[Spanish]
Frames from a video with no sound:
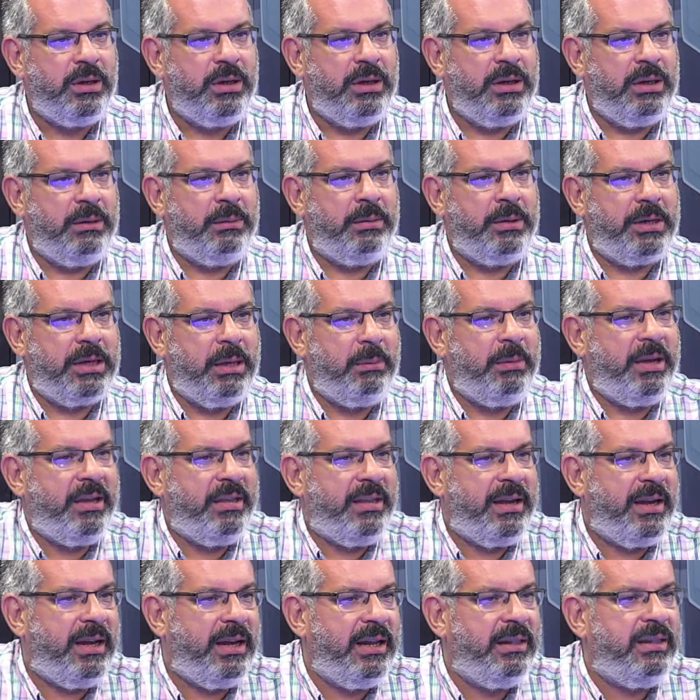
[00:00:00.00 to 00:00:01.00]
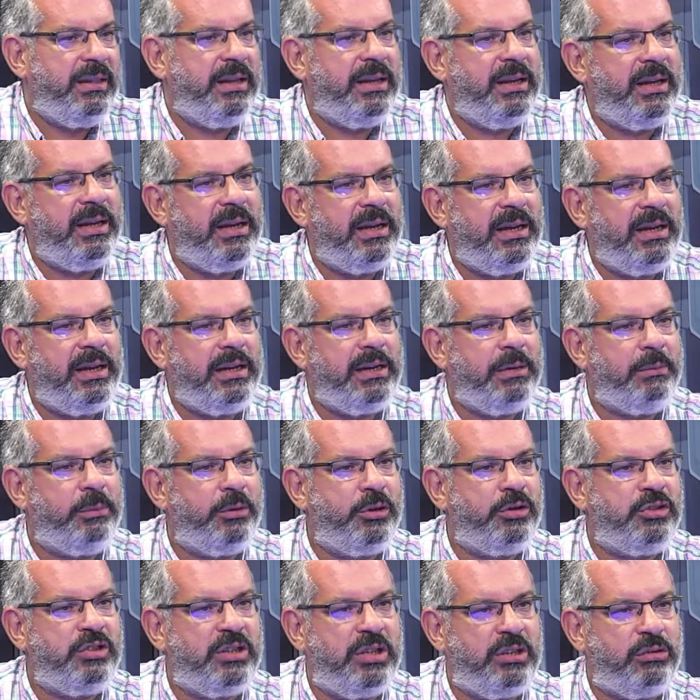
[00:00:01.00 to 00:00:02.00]
¿Y qué más da que le diga, le
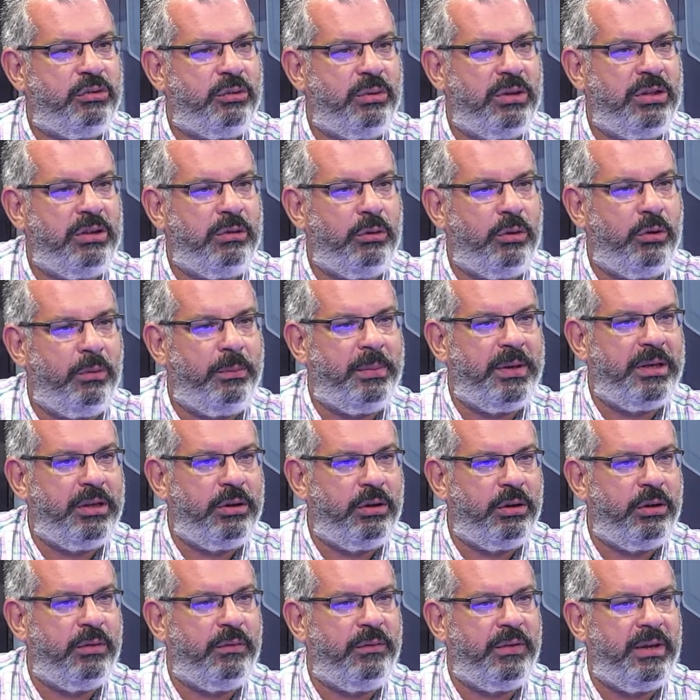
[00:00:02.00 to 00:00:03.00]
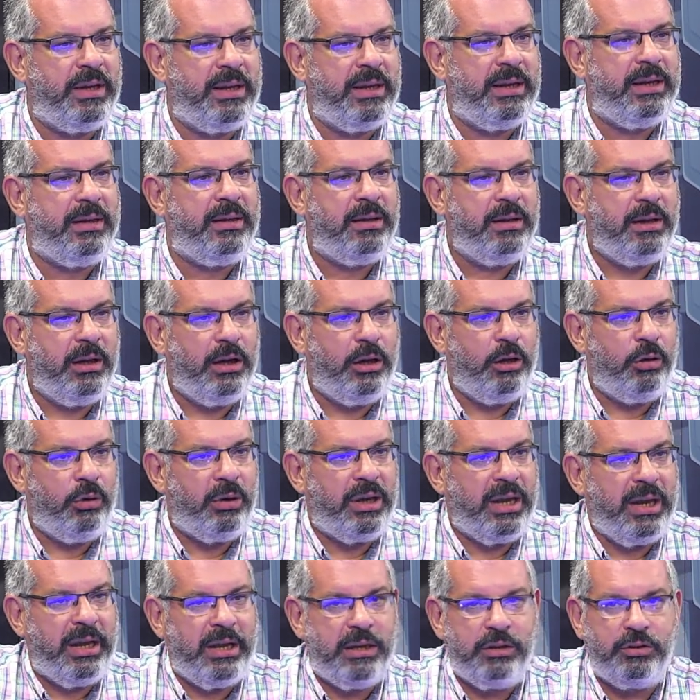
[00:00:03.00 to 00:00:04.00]
reproche a su antiguo compañero de fila lo
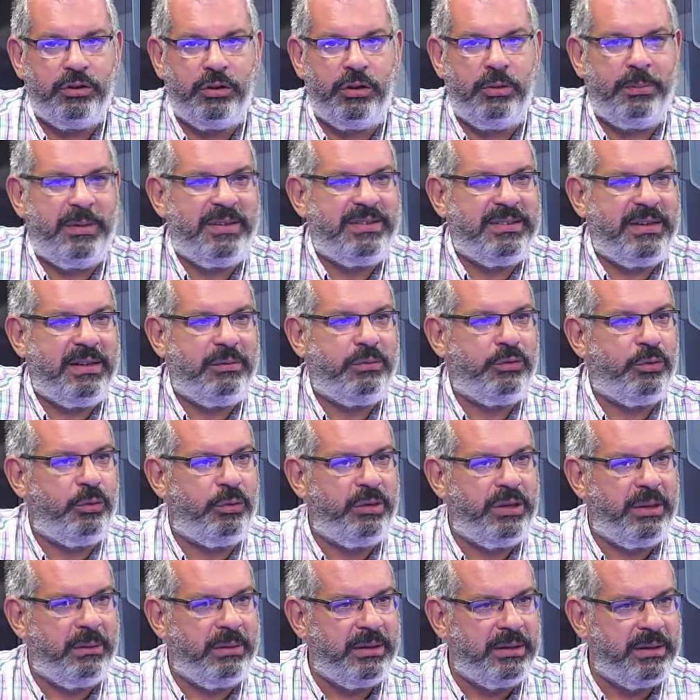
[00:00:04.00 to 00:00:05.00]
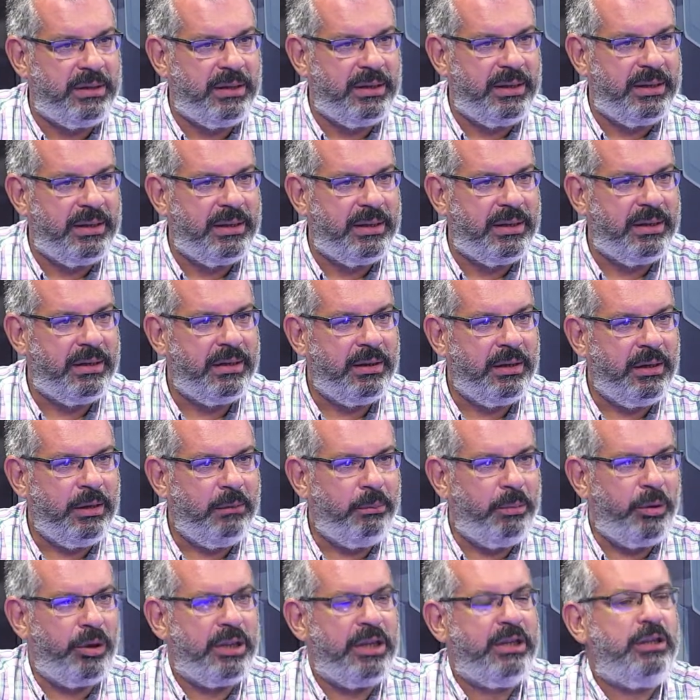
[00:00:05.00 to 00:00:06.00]
que ha hecho? No pasa absolutamente nada.
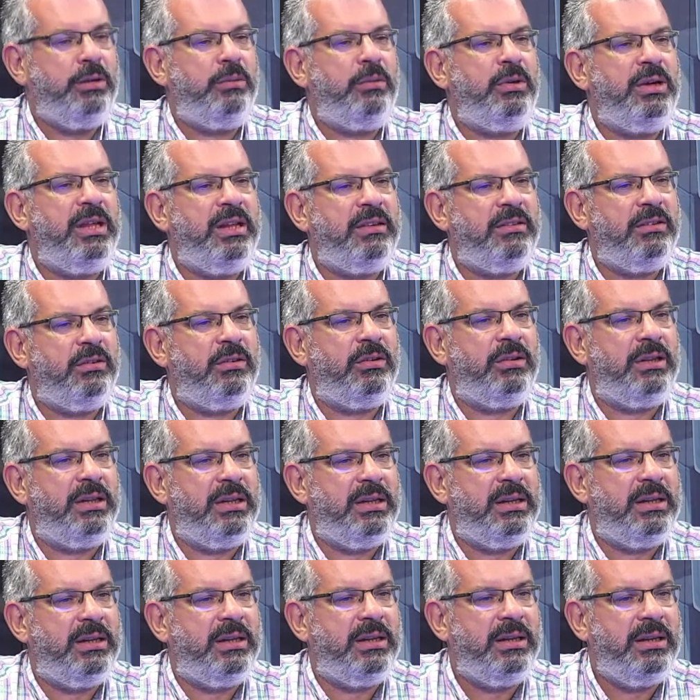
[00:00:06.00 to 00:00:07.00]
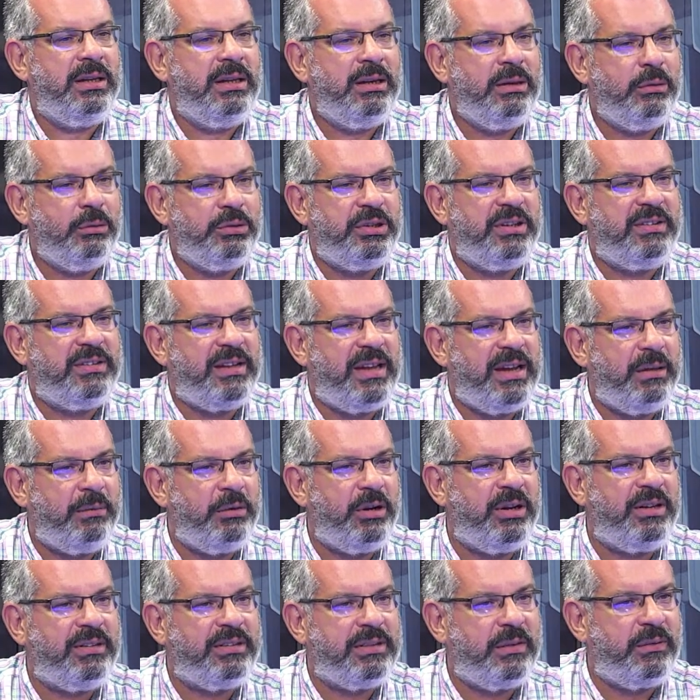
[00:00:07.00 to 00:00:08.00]
¿Por qué tomas una decisión de utilizar la
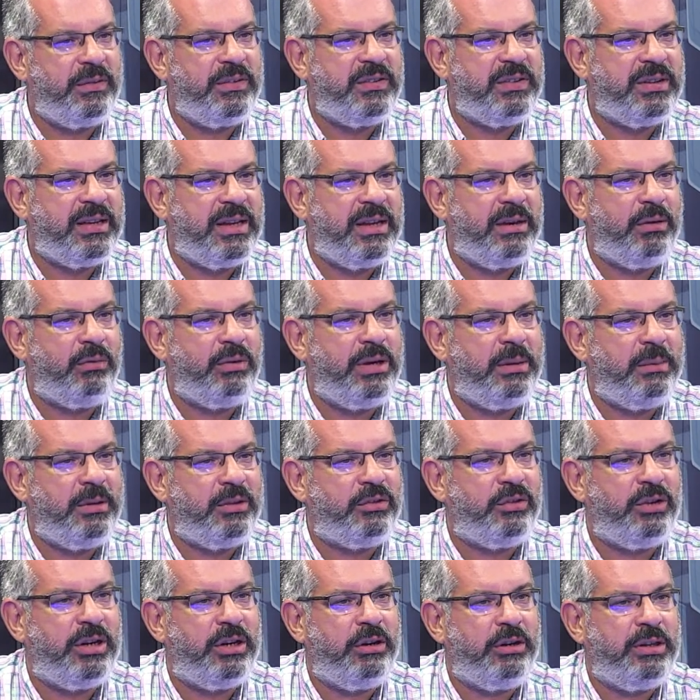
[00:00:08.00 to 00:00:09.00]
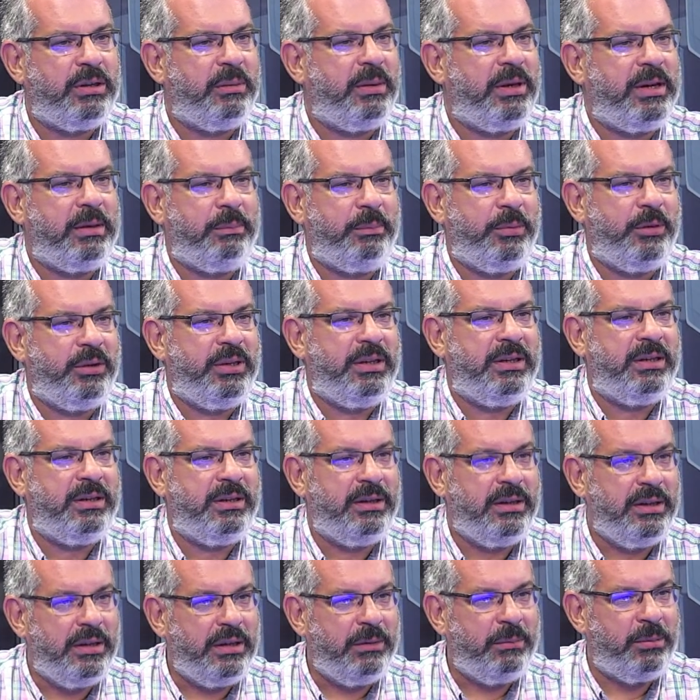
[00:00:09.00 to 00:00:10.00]
violencia física que una persona no te va a responder
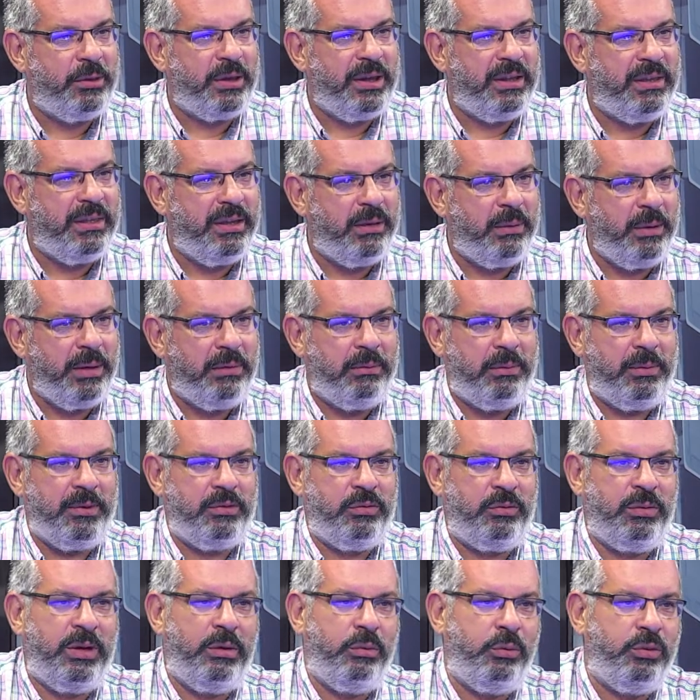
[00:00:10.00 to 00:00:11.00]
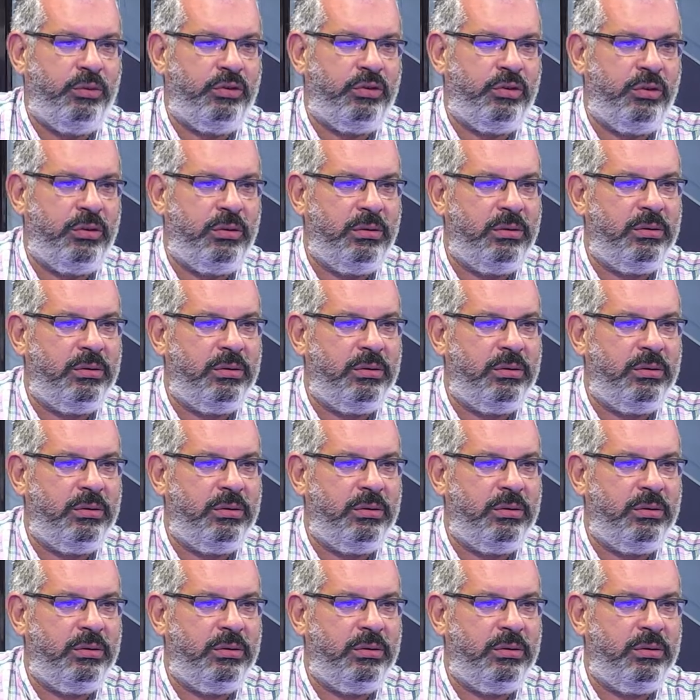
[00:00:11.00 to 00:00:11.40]
porque es débil? Es un abuso. En ¿no?